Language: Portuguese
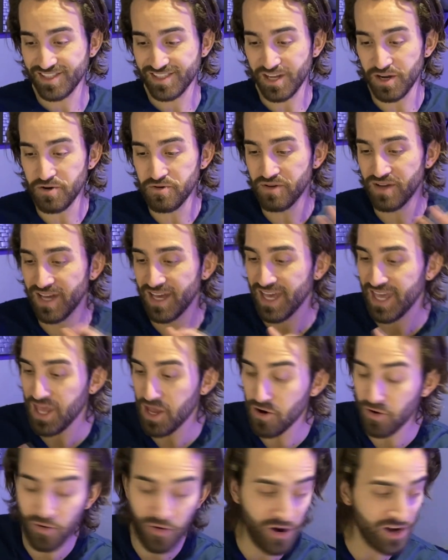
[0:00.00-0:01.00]
Então
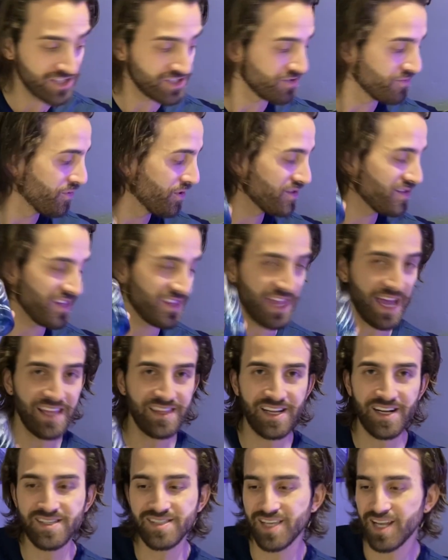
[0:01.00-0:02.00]
eu gosto muito e está em
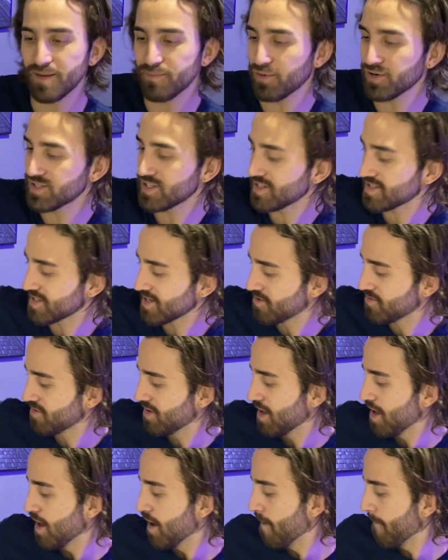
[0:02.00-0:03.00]
terceira posição
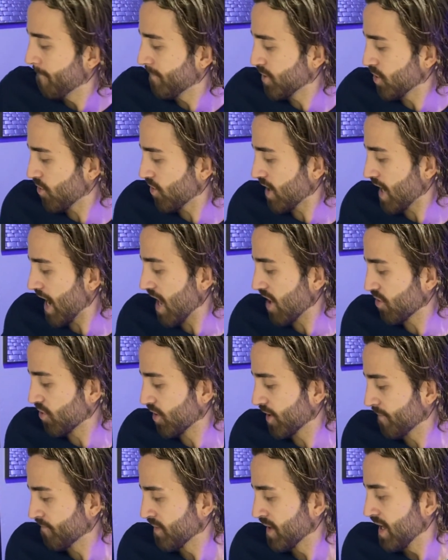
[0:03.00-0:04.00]
pro
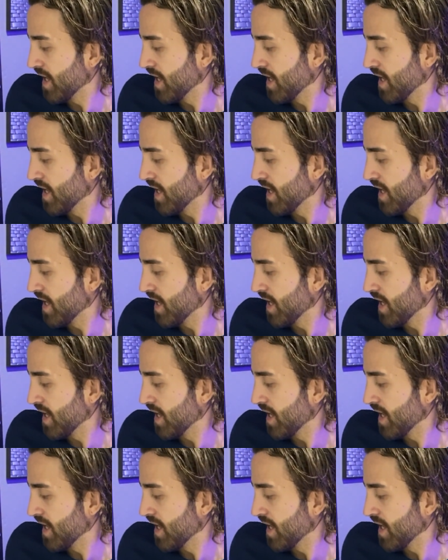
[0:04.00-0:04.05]
calor.